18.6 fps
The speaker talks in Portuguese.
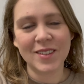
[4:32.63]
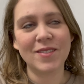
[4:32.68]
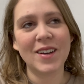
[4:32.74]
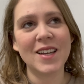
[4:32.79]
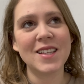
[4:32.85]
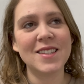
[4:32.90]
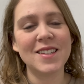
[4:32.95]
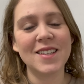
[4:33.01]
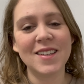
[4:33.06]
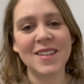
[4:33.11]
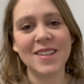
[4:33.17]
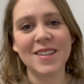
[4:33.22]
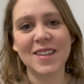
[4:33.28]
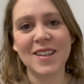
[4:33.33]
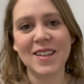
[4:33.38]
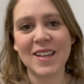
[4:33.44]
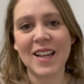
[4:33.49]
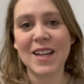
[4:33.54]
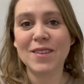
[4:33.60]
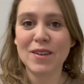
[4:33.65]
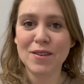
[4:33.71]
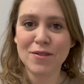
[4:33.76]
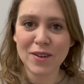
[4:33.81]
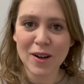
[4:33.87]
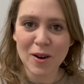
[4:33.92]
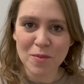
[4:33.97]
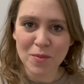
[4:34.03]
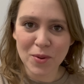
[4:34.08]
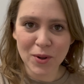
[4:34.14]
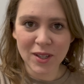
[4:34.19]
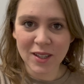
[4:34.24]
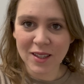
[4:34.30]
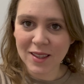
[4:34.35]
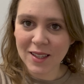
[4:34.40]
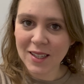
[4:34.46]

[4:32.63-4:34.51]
Vai ser... Ela vai ficar um pouquinho